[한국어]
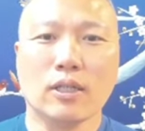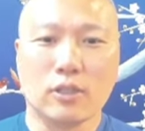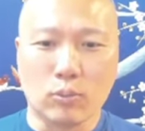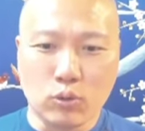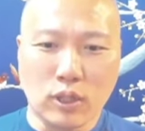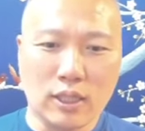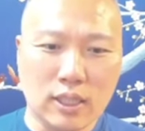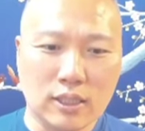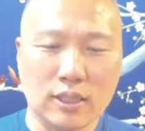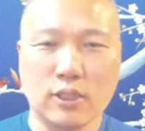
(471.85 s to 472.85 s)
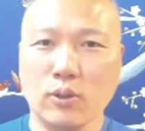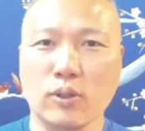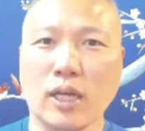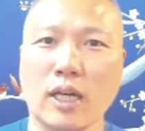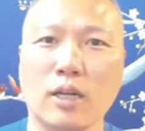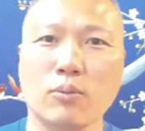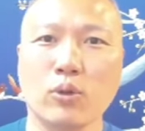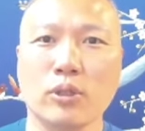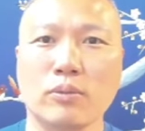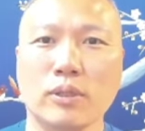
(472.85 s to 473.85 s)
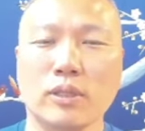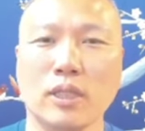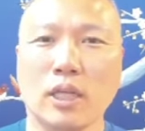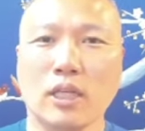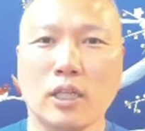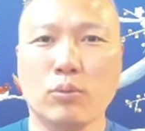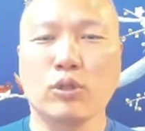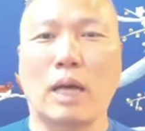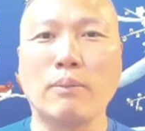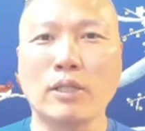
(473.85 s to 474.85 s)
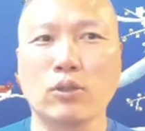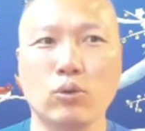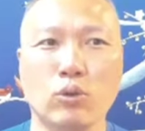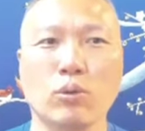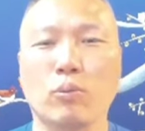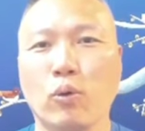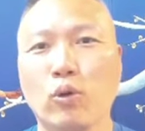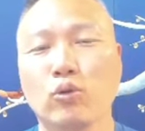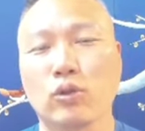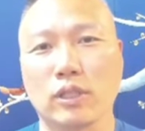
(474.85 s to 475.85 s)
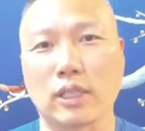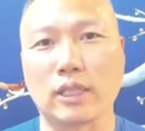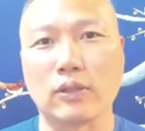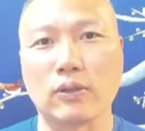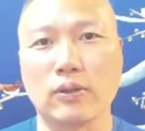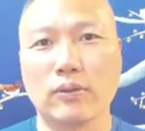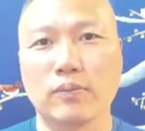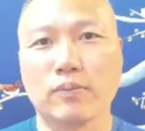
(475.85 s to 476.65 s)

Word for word: 전문가인데 실제로 생활하는 모습을 일부 담아서 유튜브로 보여주는 거잖아요.